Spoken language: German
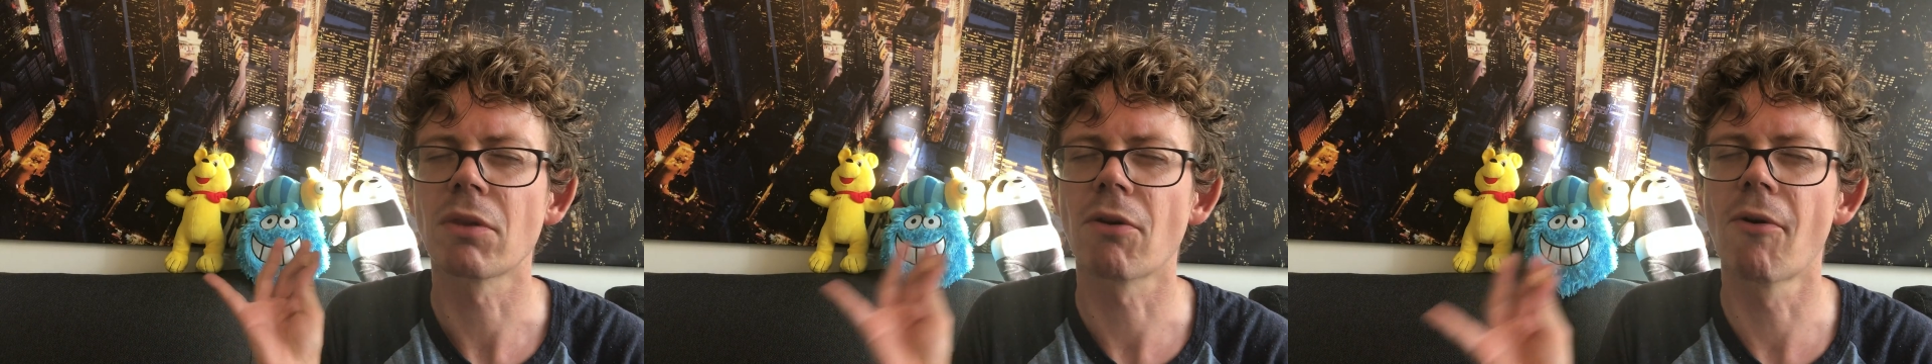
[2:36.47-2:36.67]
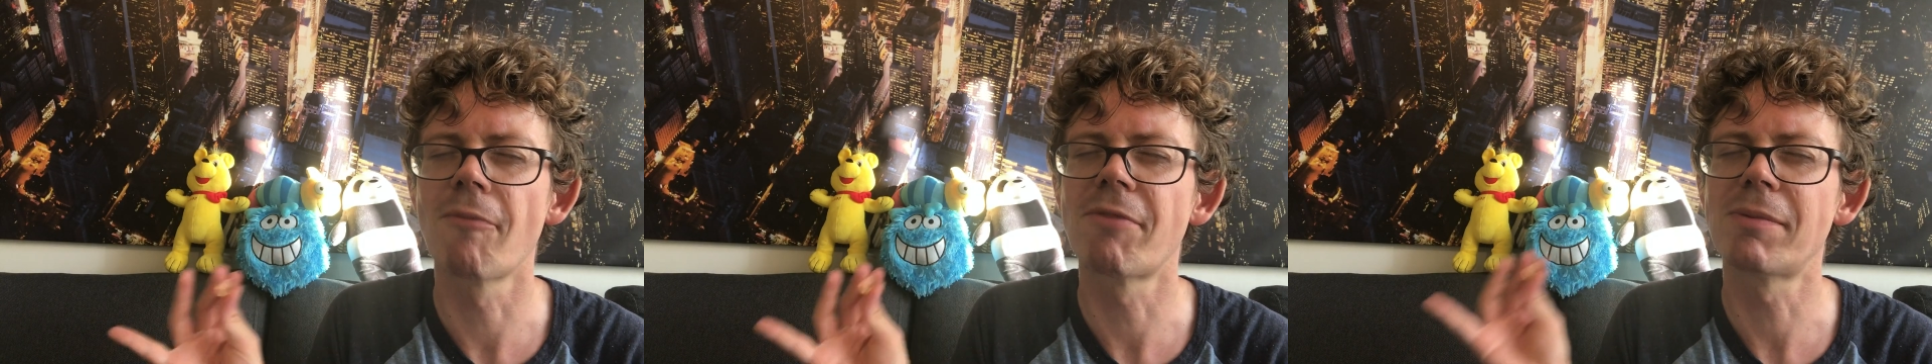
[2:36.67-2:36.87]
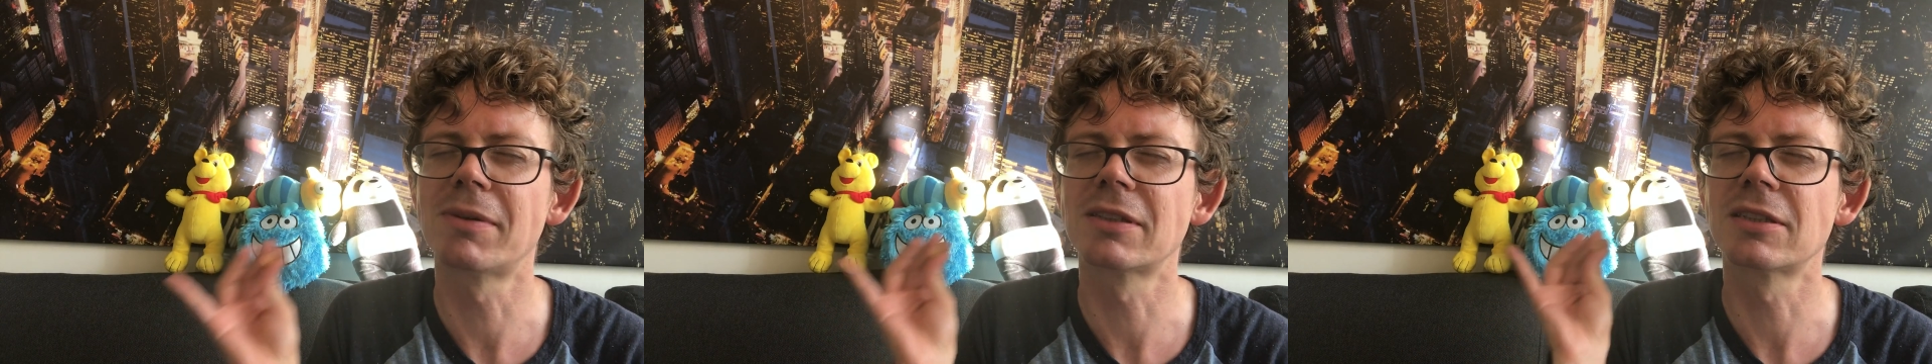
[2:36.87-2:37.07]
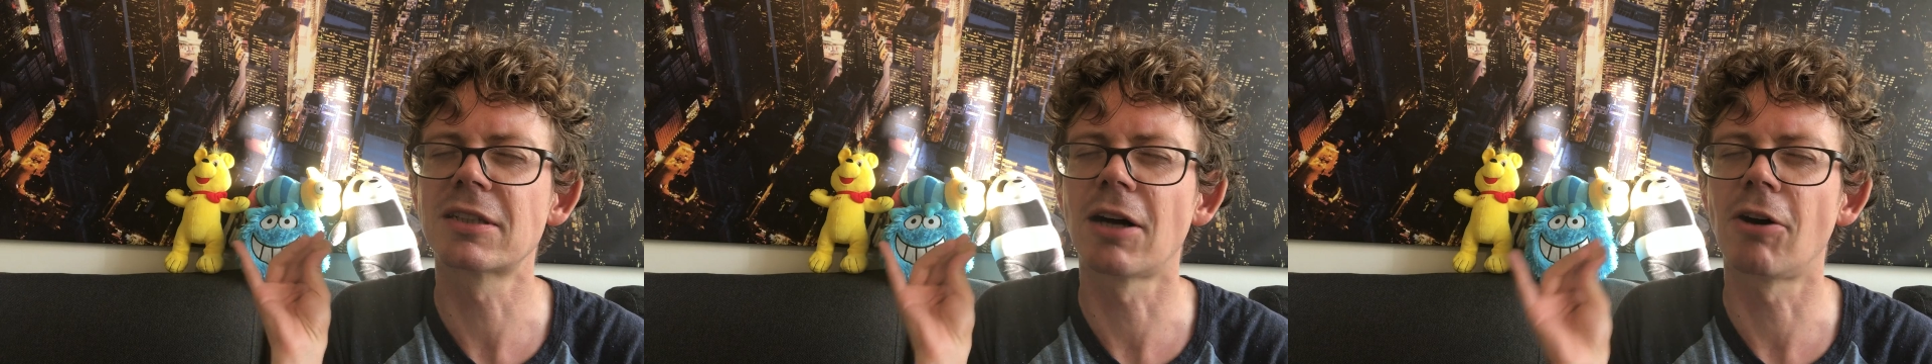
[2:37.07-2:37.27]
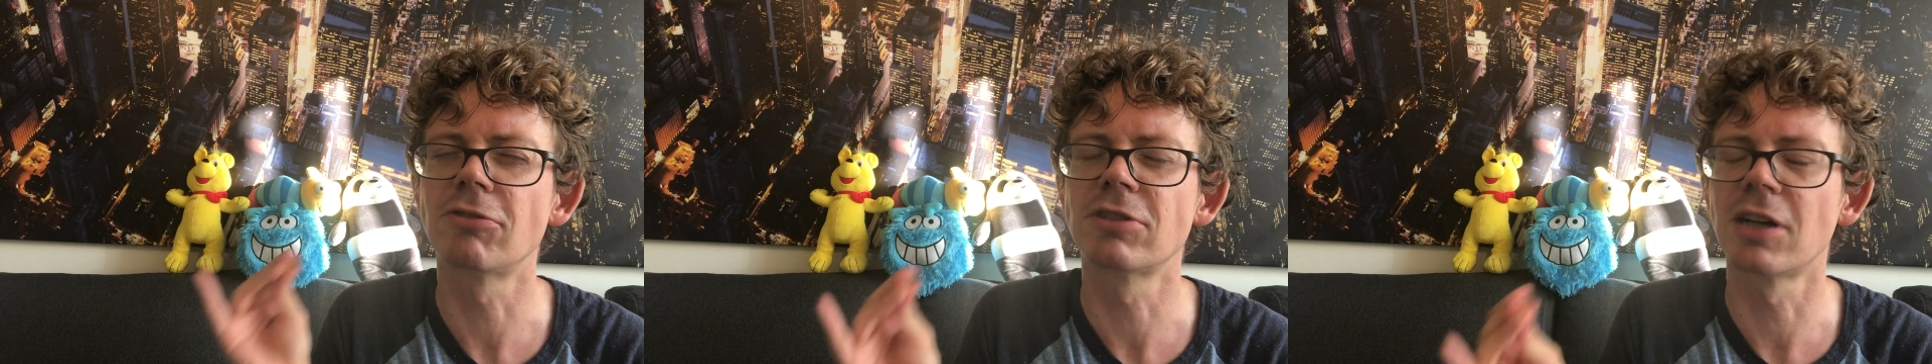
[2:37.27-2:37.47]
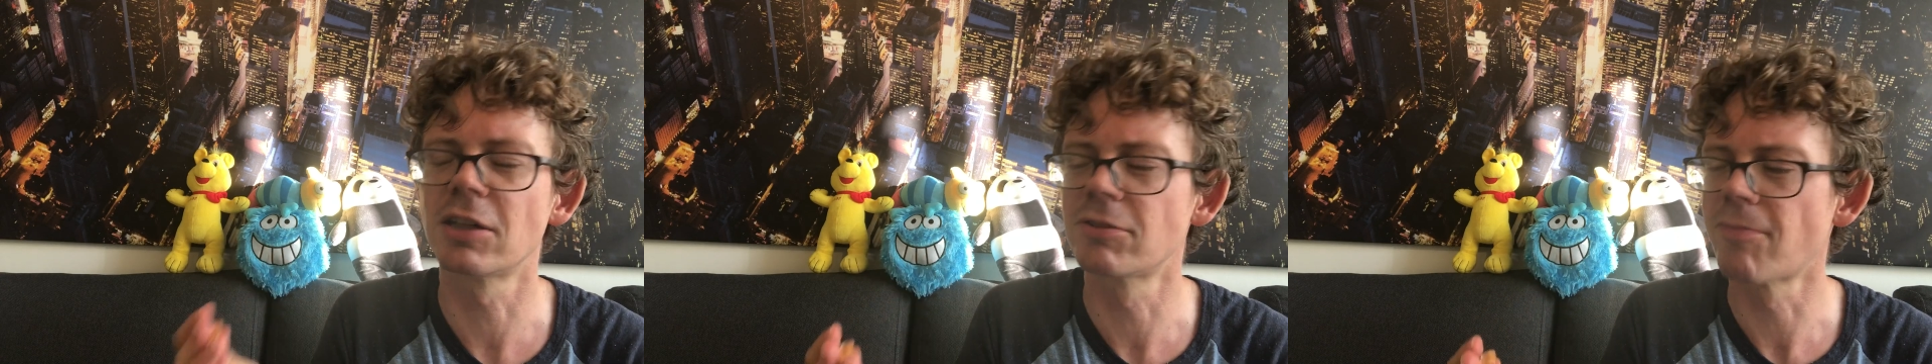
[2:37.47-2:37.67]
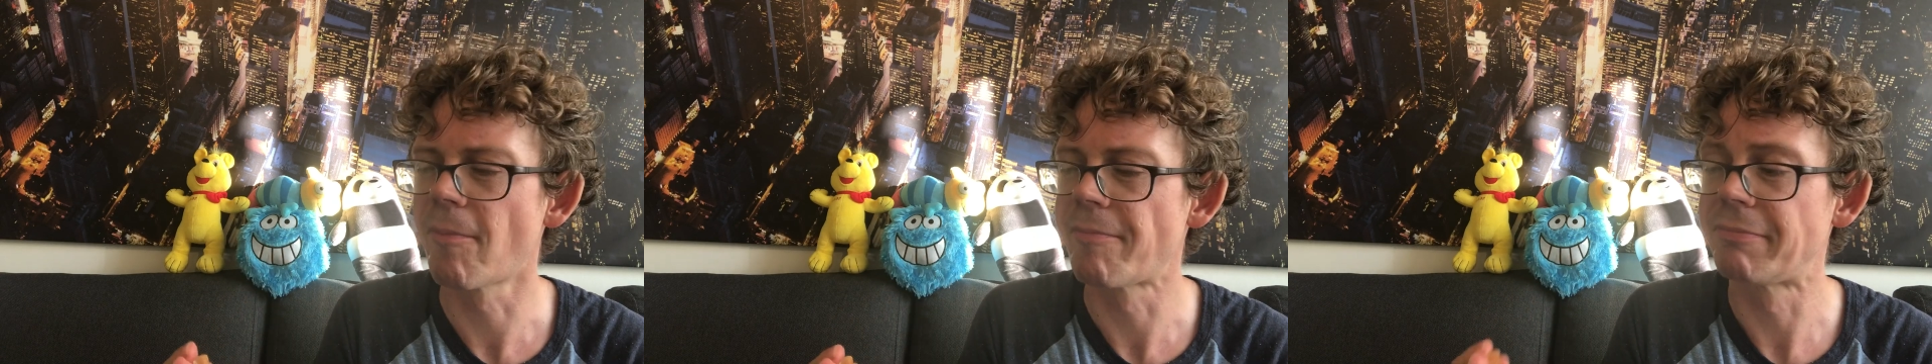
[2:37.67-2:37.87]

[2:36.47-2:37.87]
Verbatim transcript: Und wenn man gekaut hat,